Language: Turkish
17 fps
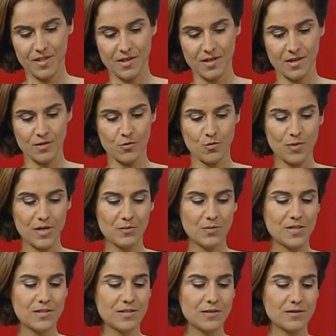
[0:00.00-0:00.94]
Ömer
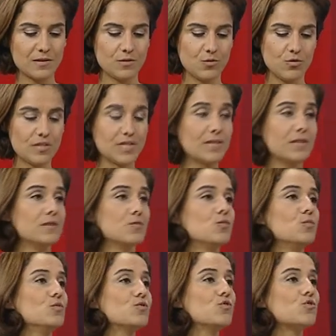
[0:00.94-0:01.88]
Madra da diyor ki hani
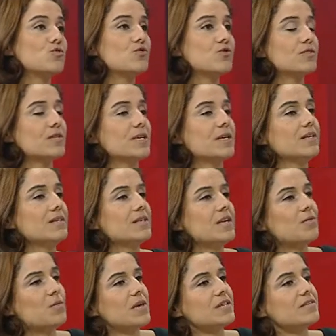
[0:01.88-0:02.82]
umutsuzluk değil
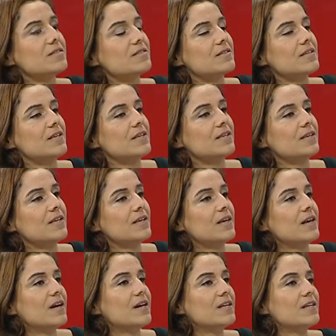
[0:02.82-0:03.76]
tam aksine
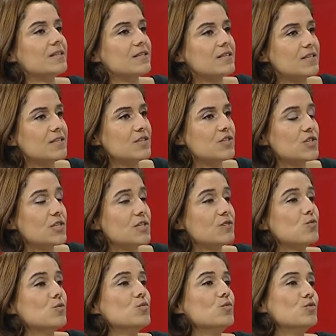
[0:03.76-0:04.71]
harekete geçerek
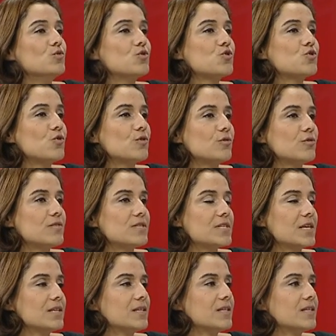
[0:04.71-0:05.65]
umudu söylüyoruz.
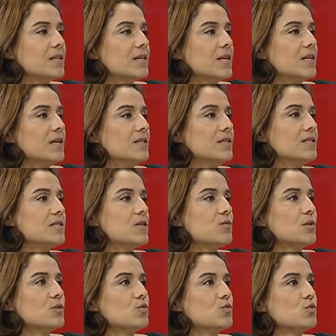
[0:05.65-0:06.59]
Yani ne
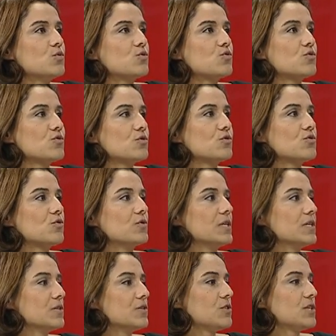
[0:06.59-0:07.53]
zaman umutsuzluk sona
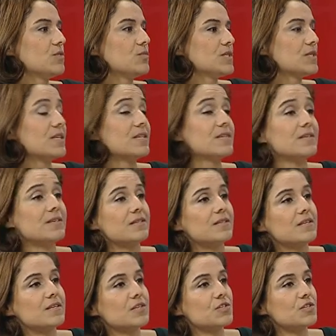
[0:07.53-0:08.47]
erecek? Biz
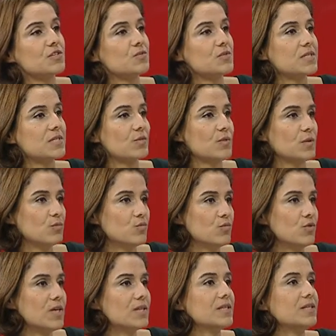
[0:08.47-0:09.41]
harekete geçtiğimiz zaman
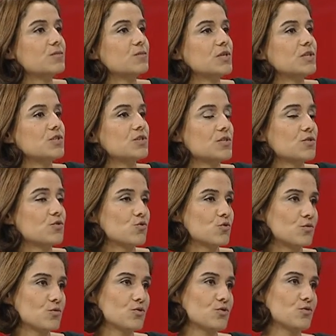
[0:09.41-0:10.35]
bunu anlatmaya
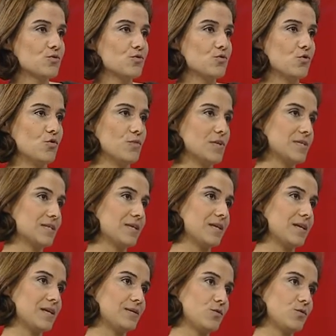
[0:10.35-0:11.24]
çalışıyoruz diyor mesela.